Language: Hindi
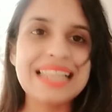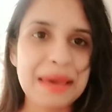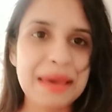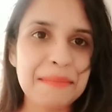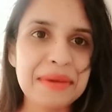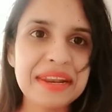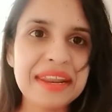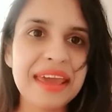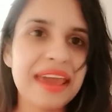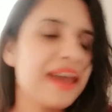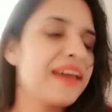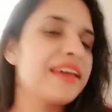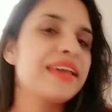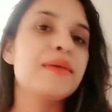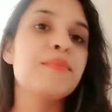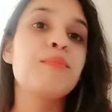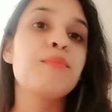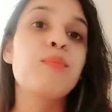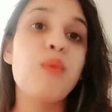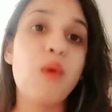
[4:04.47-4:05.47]
लेमन है
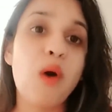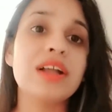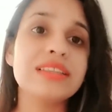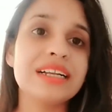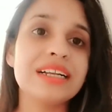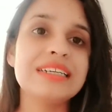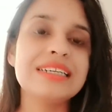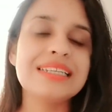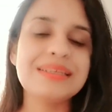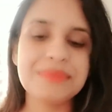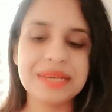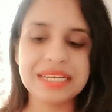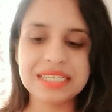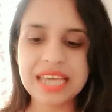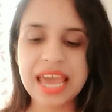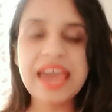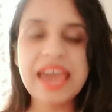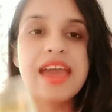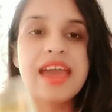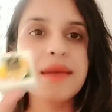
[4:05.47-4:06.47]
ये बहुत
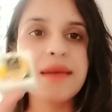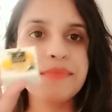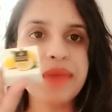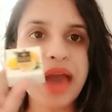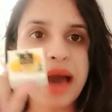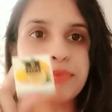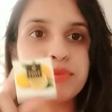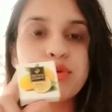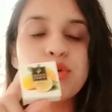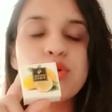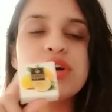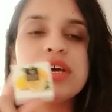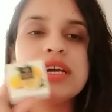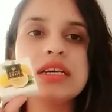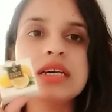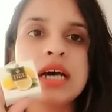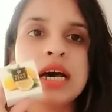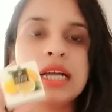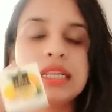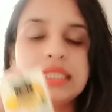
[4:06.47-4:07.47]
अल्टीमेट है मैं आपको
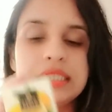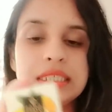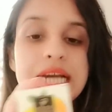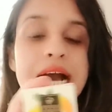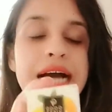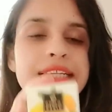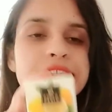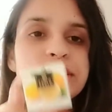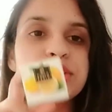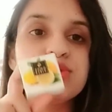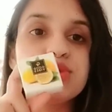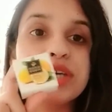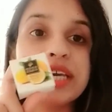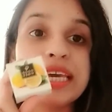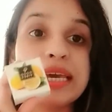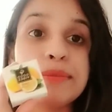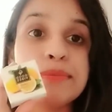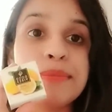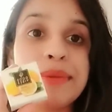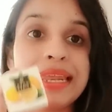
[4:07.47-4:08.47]
दिखाती हूँ
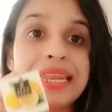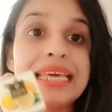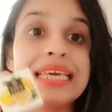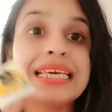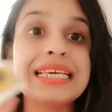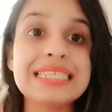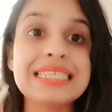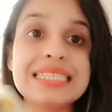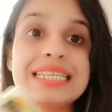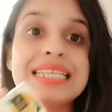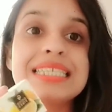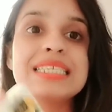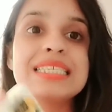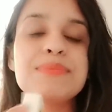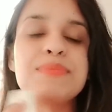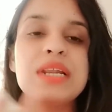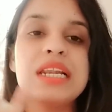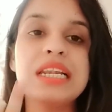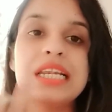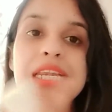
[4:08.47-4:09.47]
कि ये मैंने किस तरह से
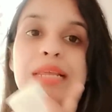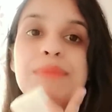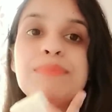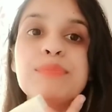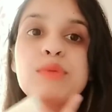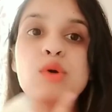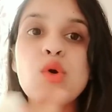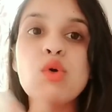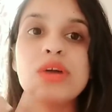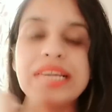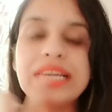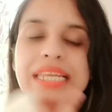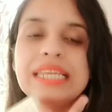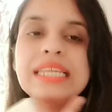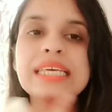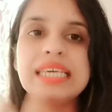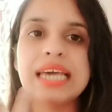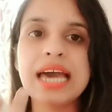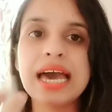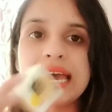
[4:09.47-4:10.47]
अपने लिप को
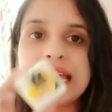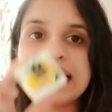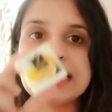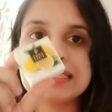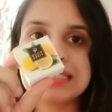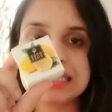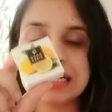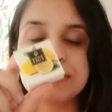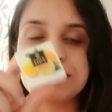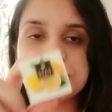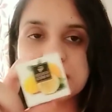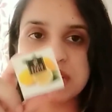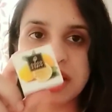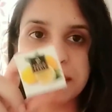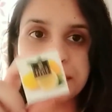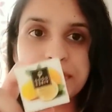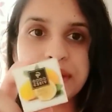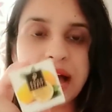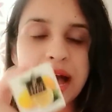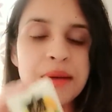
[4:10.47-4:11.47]
क्लीन किया है इस लिप
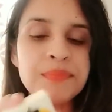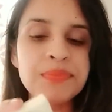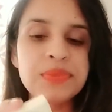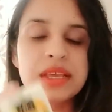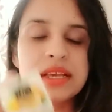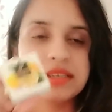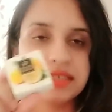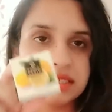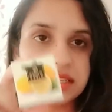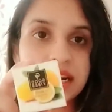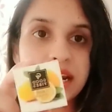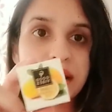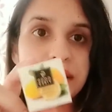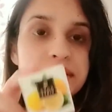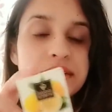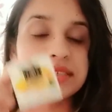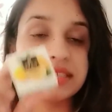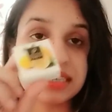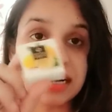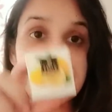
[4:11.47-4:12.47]
स्क्रब का
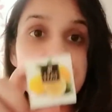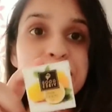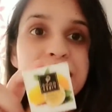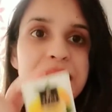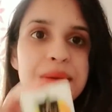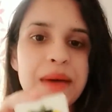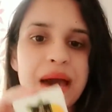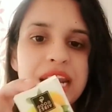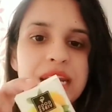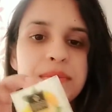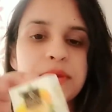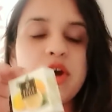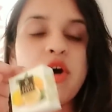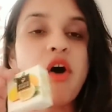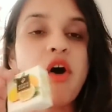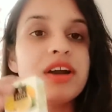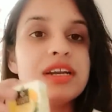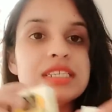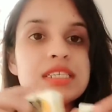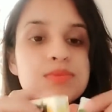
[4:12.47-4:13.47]
स्क्रब के बारे में
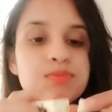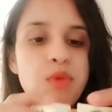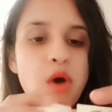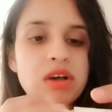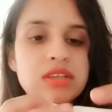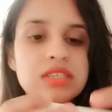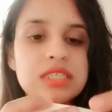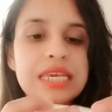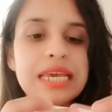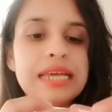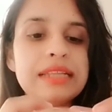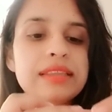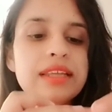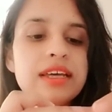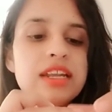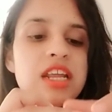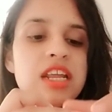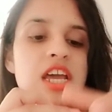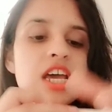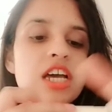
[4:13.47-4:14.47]
और इस बॉक्स के
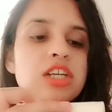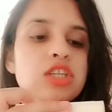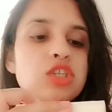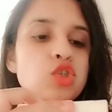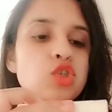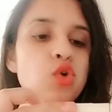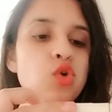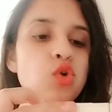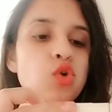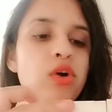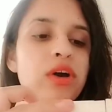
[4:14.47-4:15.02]
अंदर जो